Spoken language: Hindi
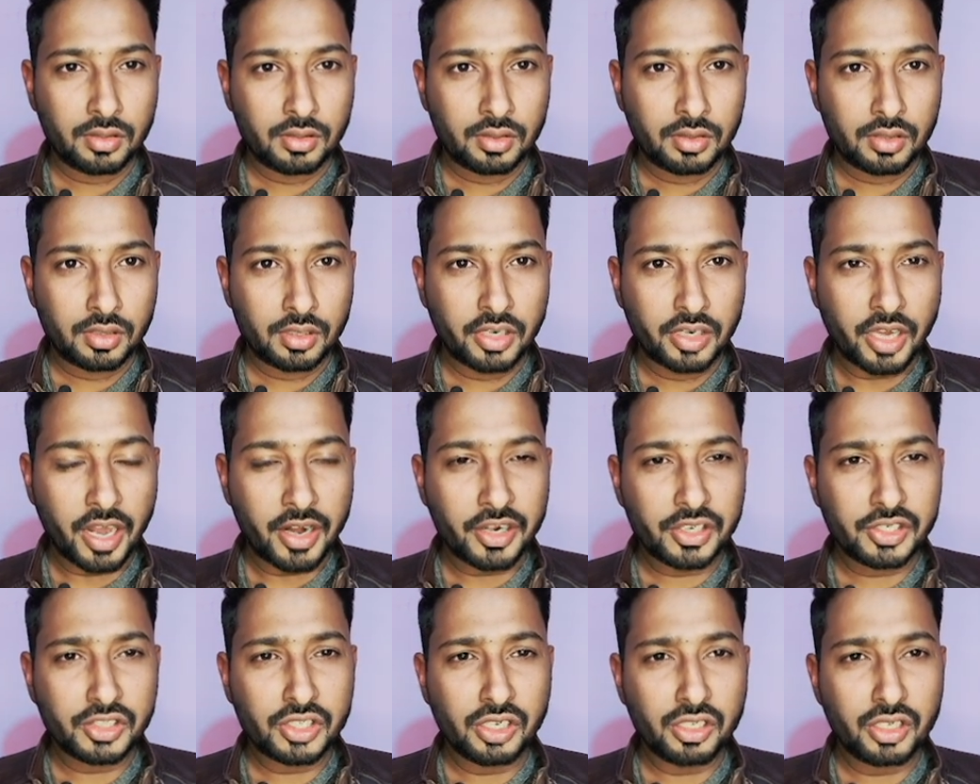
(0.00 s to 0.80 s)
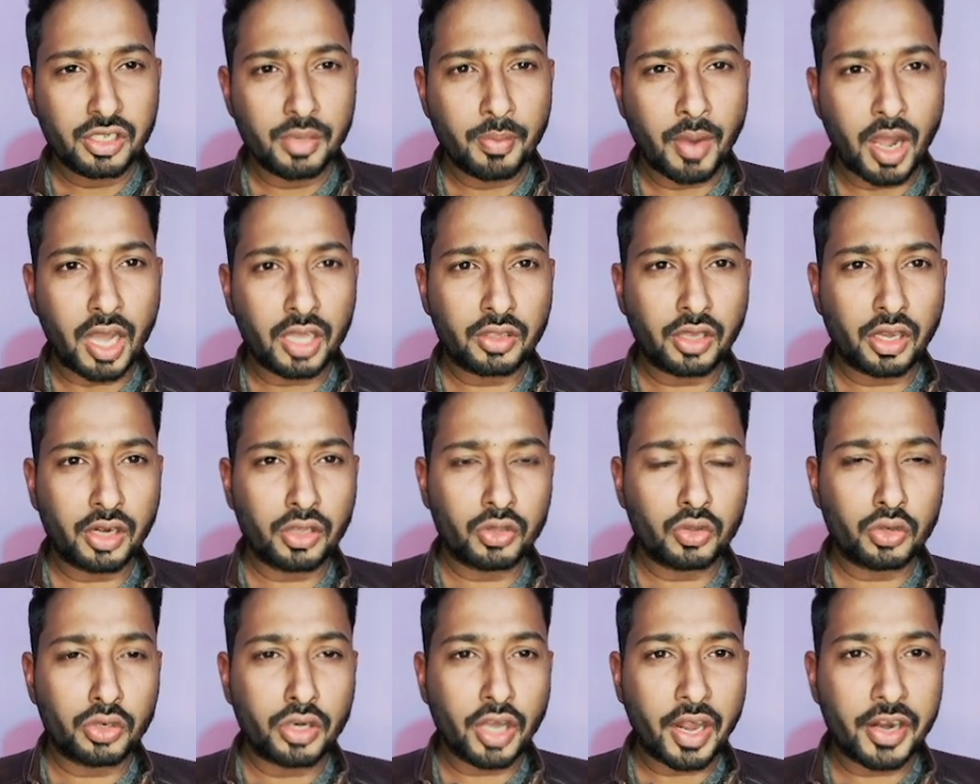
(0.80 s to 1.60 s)
डायरेक्शन की बात करें
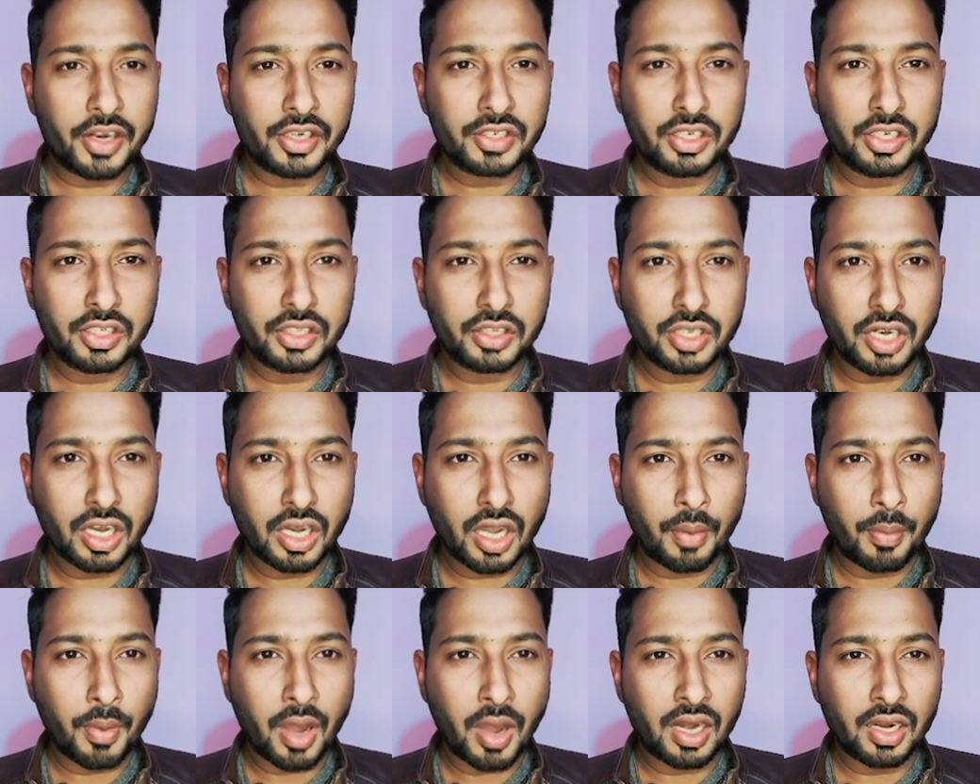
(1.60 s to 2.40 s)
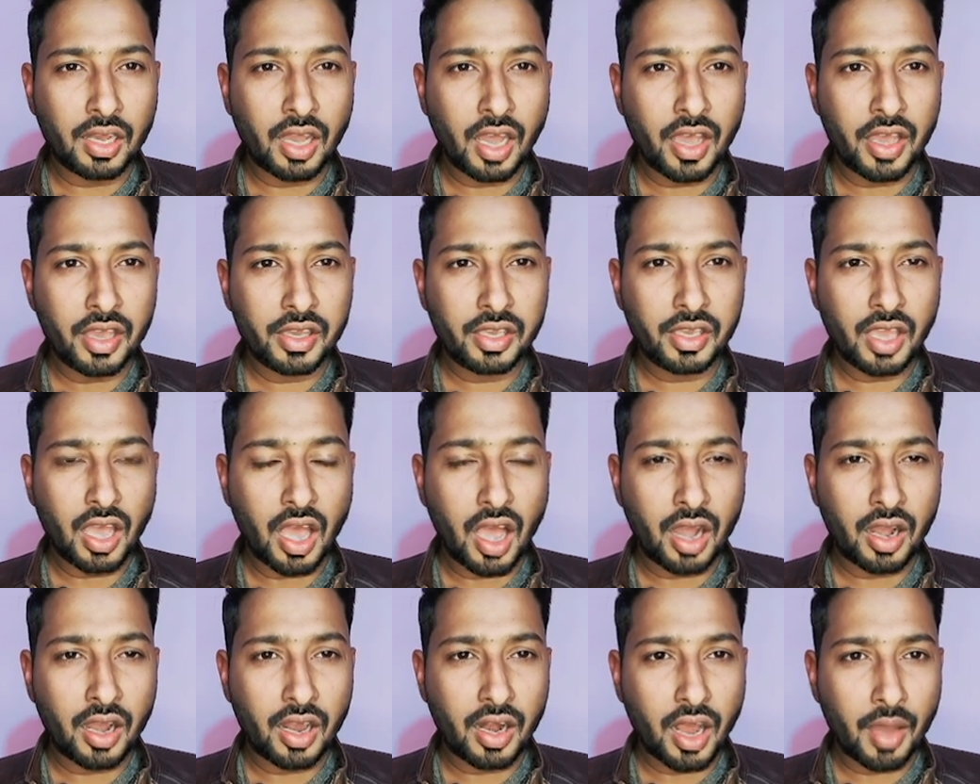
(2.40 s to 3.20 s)
तो डायरेक्शन इतना कमाल का है कि
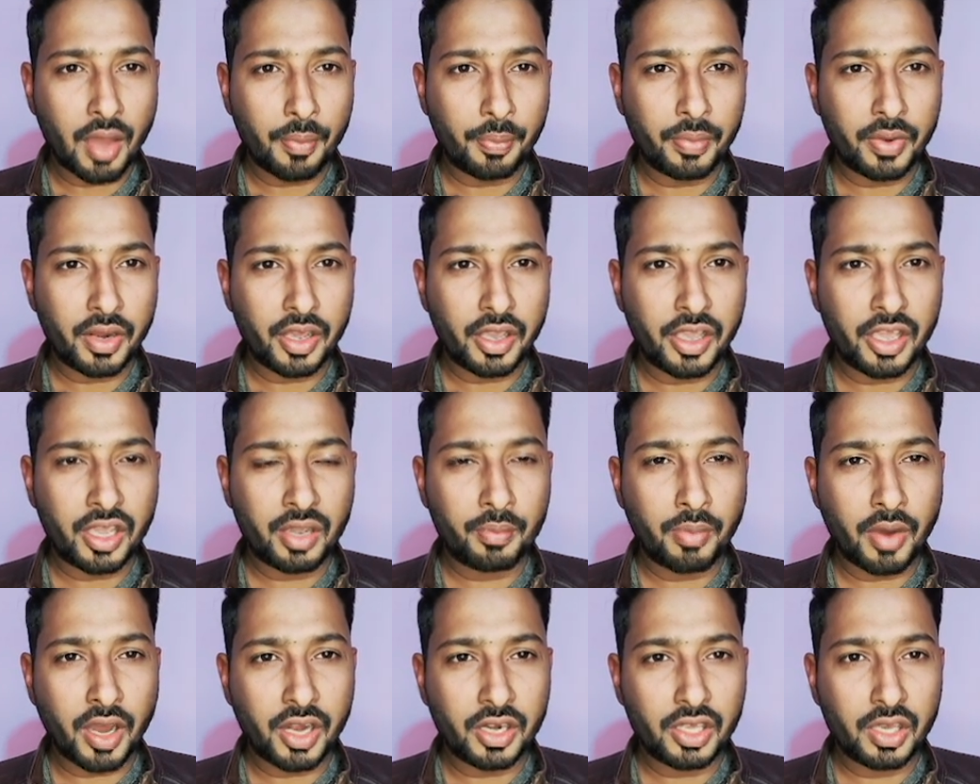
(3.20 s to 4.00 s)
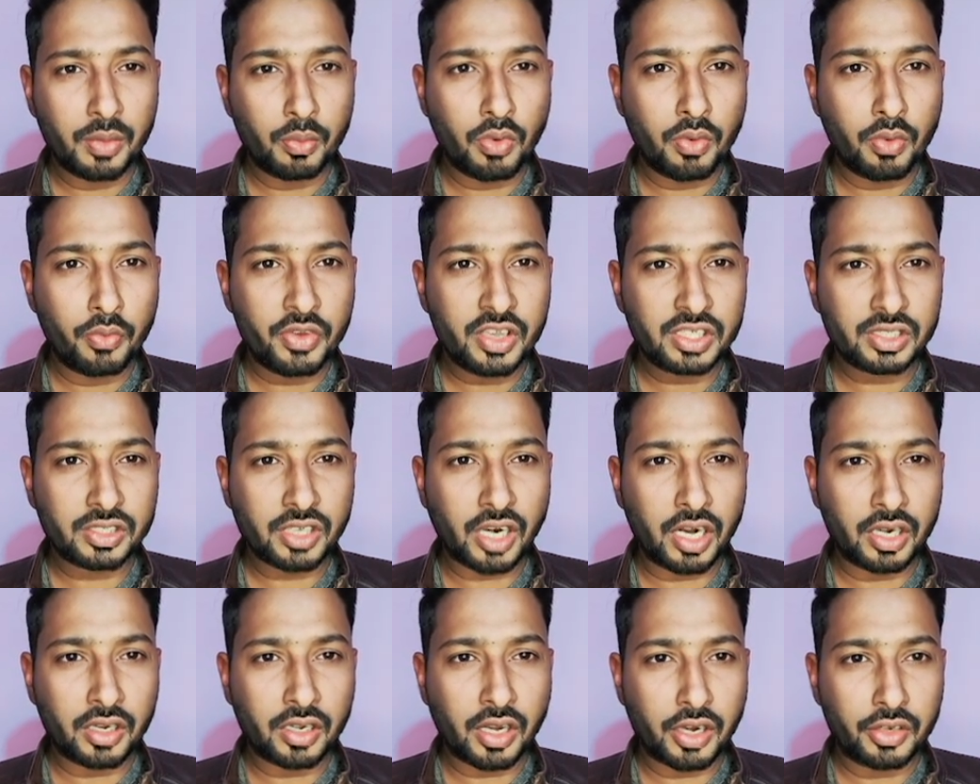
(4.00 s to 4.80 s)
अगर आपने एक बार ये मूवी
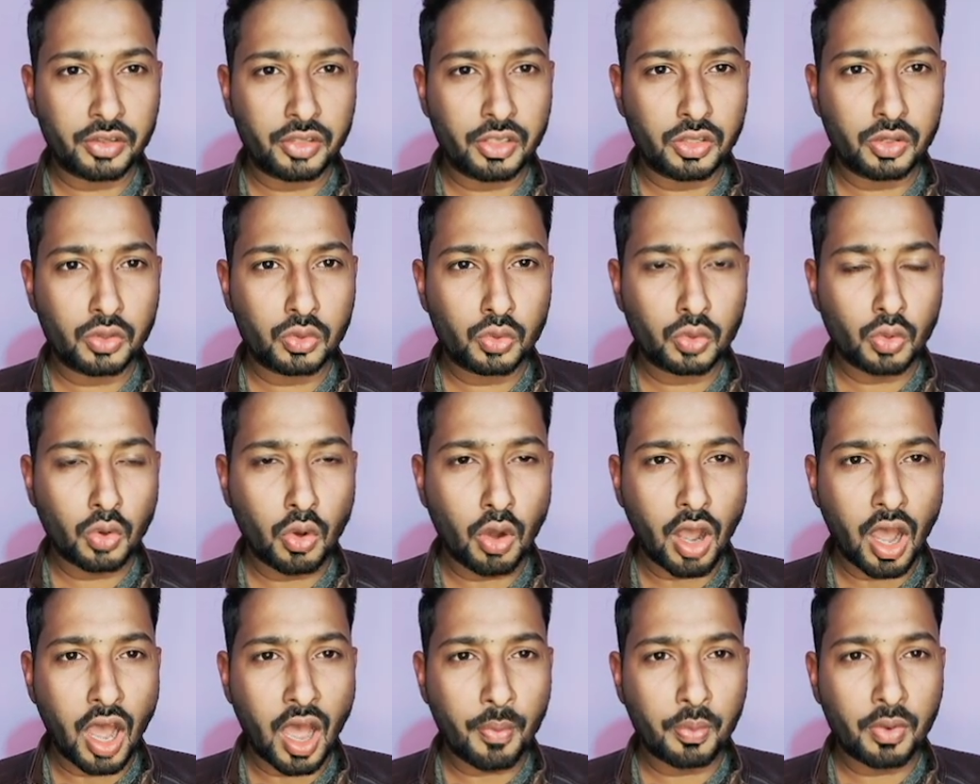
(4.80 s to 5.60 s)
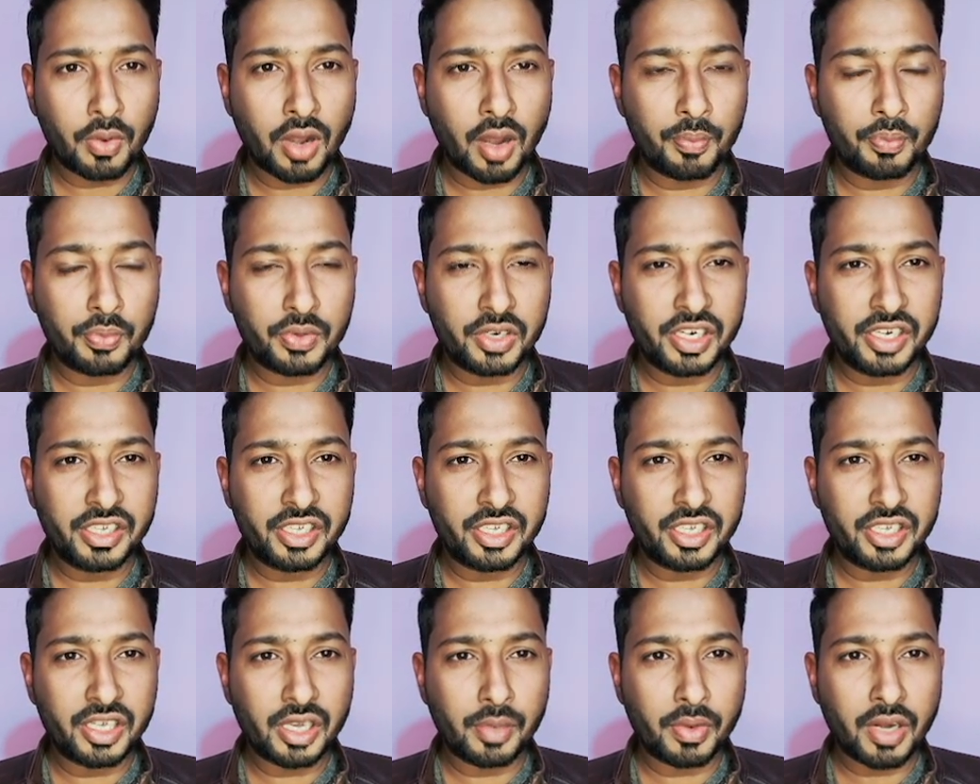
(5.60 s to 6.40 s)
स्टार्ट कर दी तो आप कंप्लीट
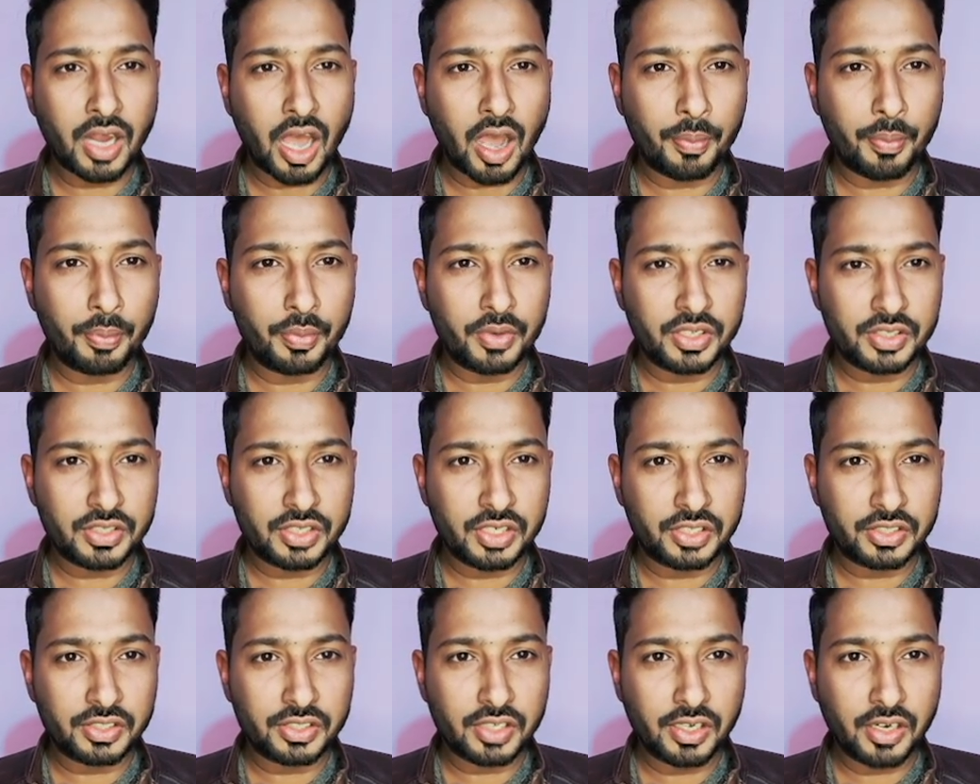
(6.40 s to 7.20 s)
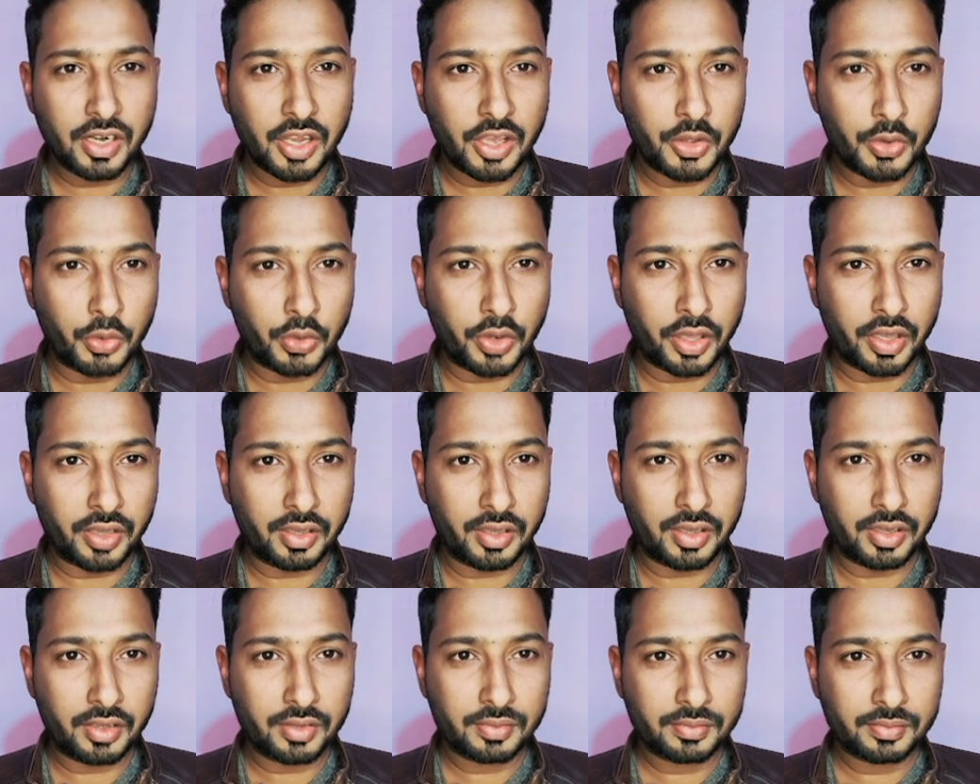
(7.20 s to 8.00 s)
किए बिना अपनी सीट से नहीं उठेंगे